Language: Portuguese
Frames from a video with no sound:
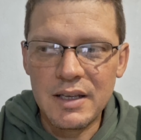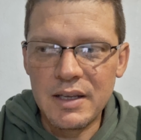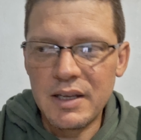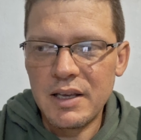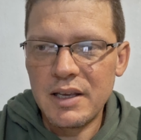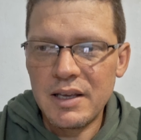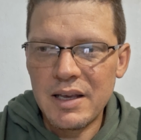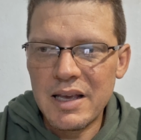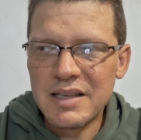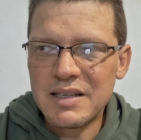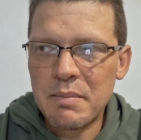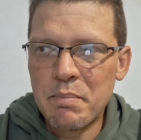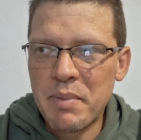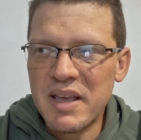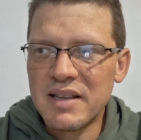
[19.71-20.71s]
E
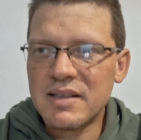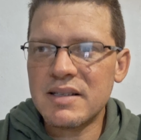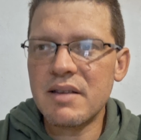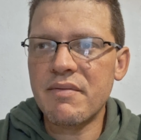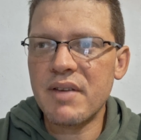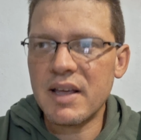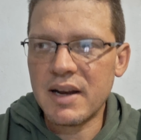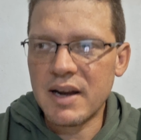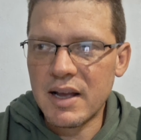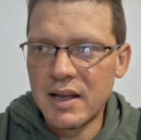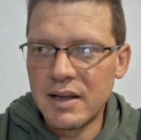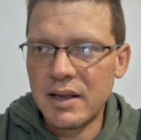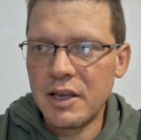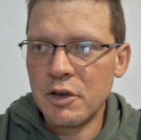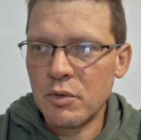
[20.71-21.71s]
esse
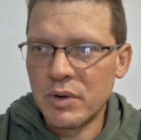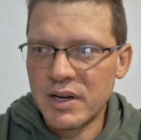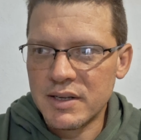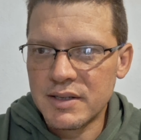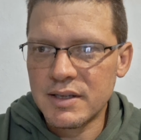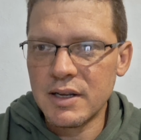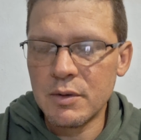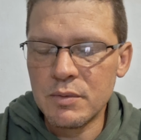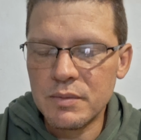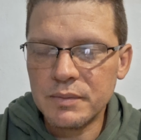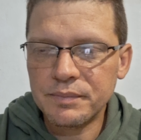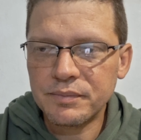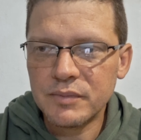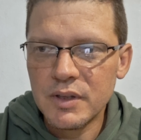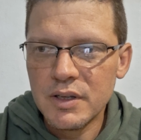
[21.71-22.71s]
perseverar em oração
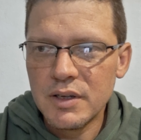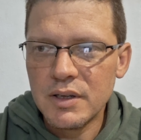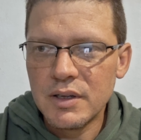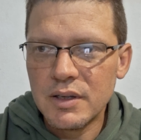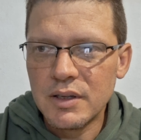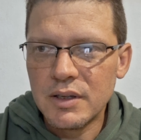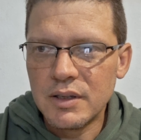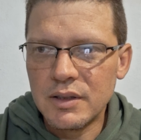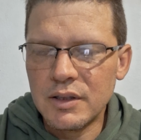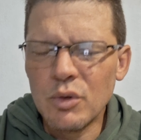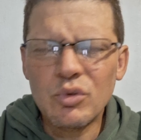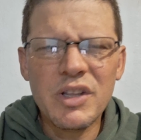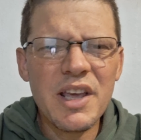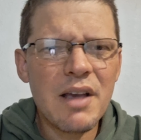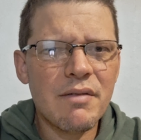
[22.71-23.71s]
não
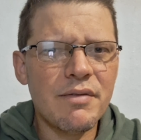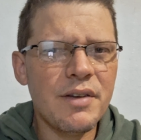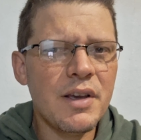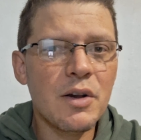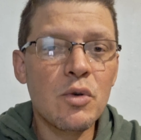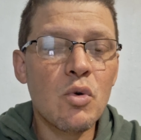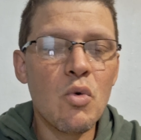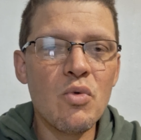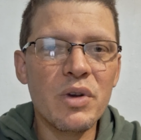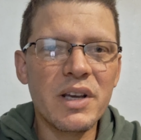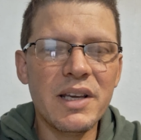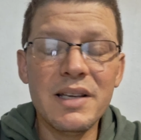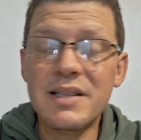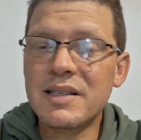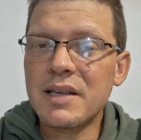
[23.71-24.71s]
tem a ver com o
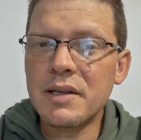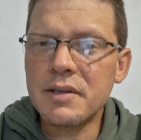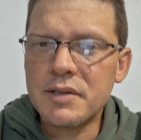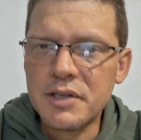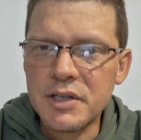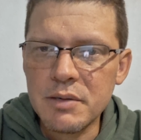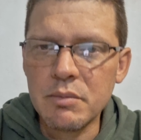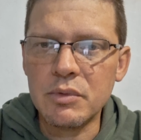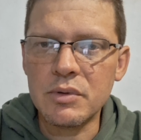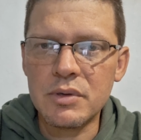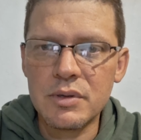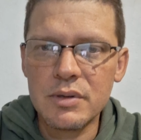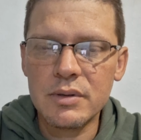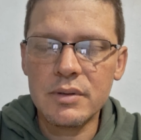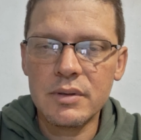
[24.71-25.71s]
que
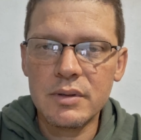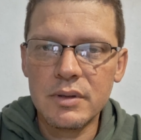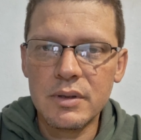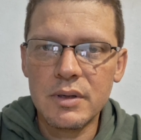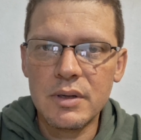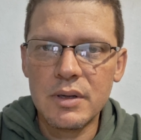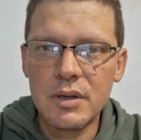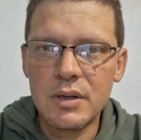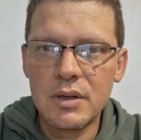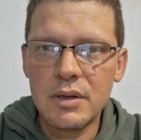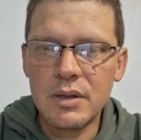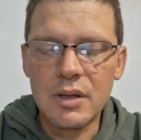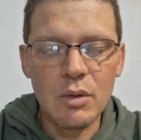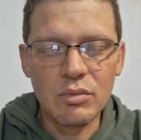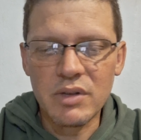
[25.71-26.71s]
sentimos,
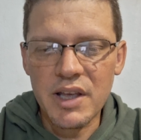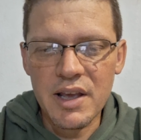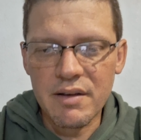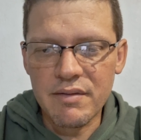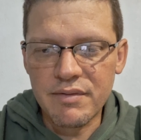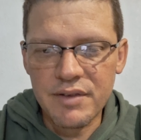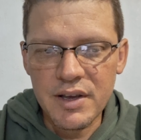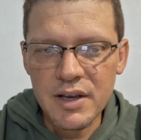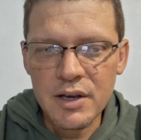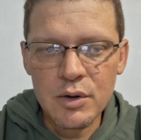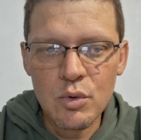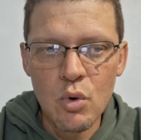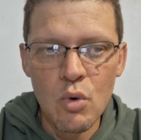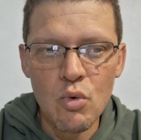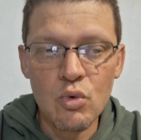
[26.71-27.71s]
não tem a ver
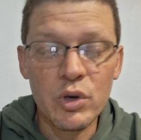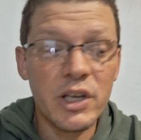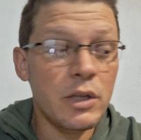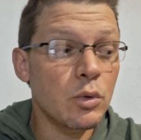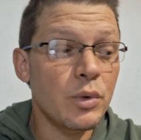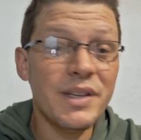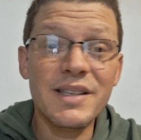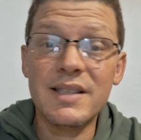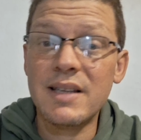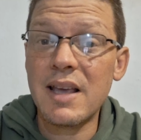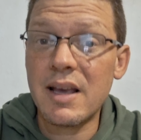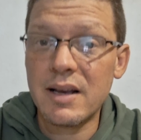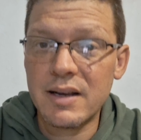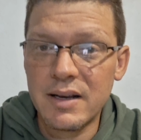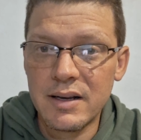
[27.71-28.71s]
com o que nos
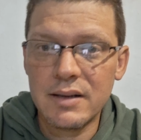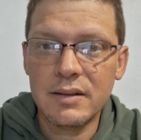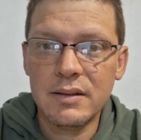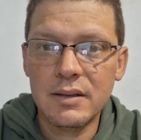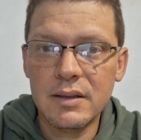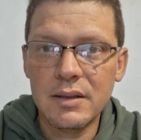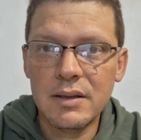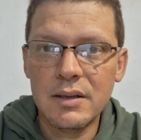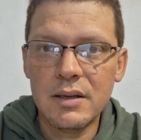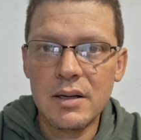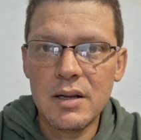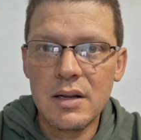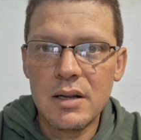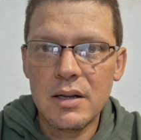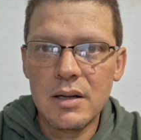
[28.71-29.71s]
cerca
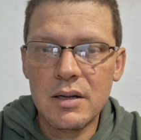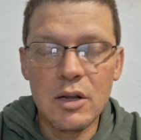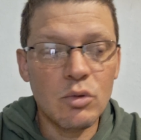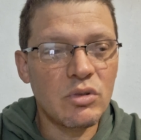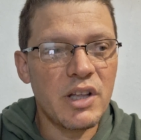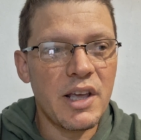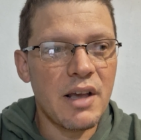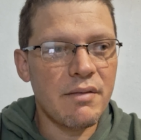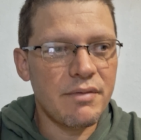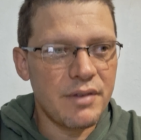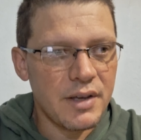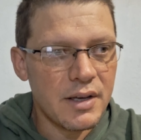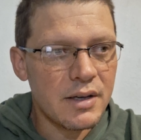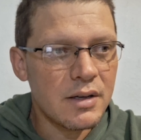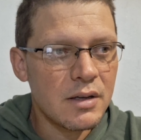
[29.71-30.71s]
não tem a
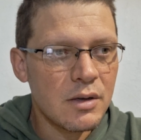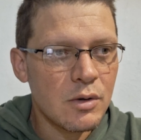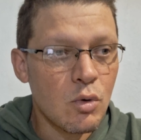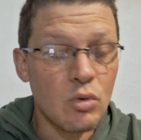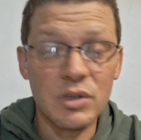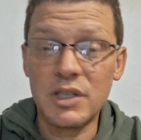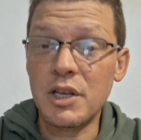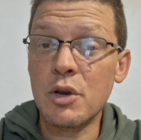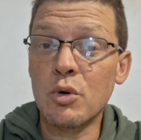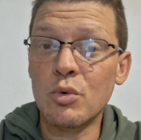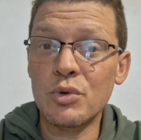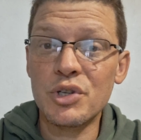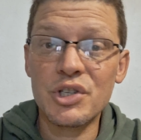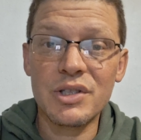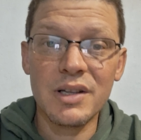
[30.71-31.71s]
ver com
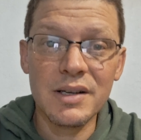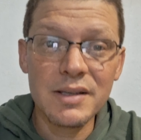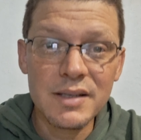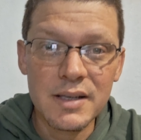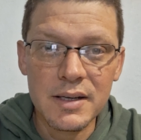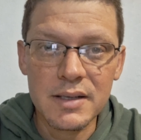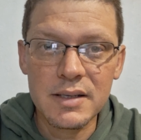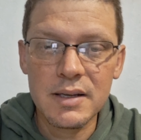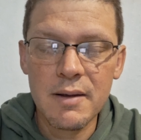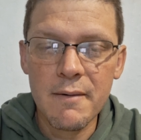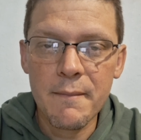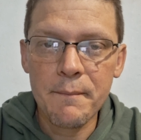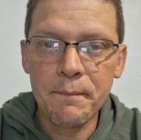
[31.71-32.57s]
circunstâncias,